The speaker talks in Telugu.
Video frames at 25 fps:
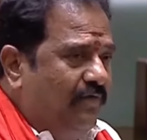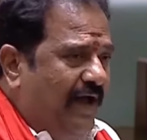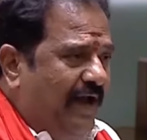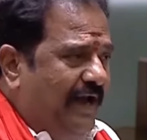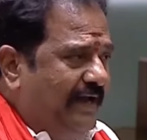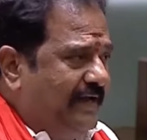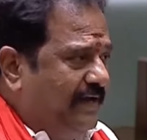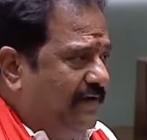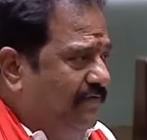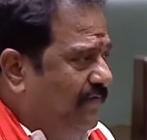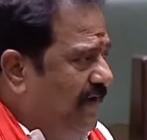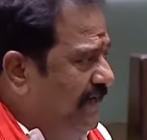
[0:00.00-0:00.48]

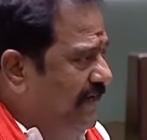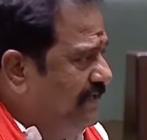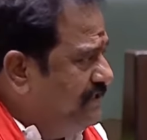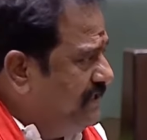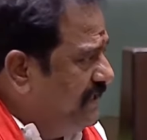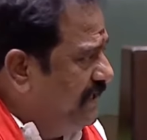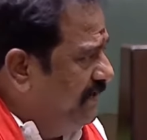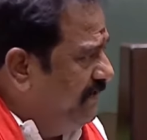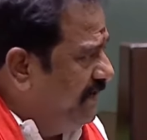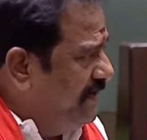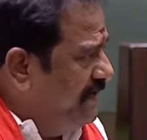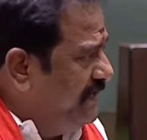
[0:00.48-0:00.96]
వాళ్ళకి
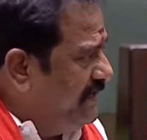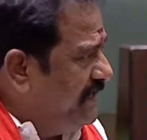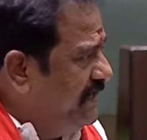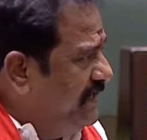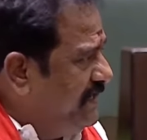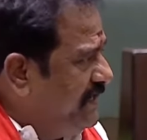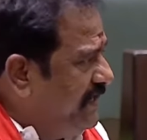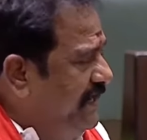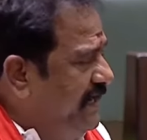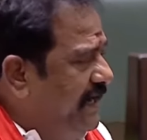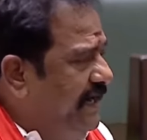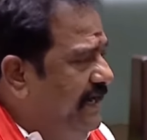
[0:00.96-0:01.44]

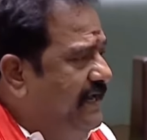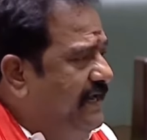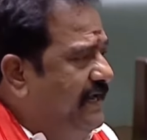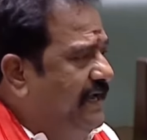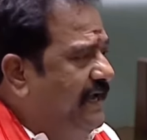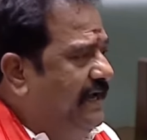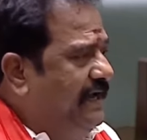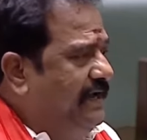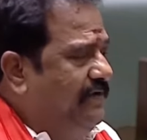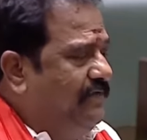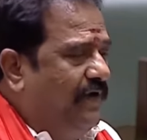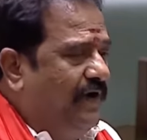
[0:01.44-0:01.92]
ఇవ్వాల్సినటువంటి
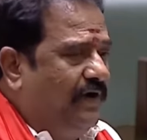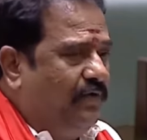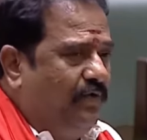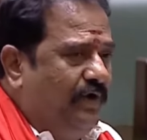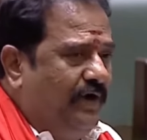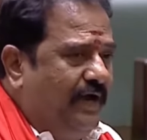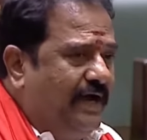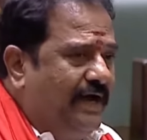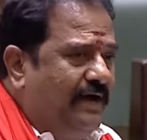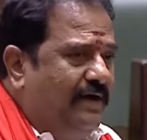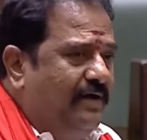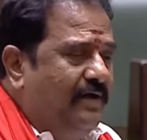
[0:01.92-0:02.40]
టీఏడిఎల్
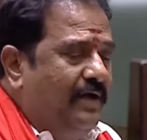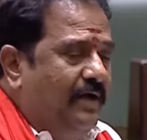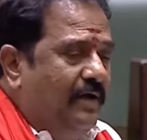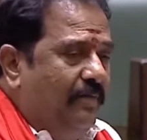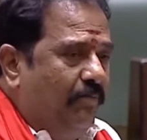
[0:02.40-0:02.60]
ఇవ్వకుండా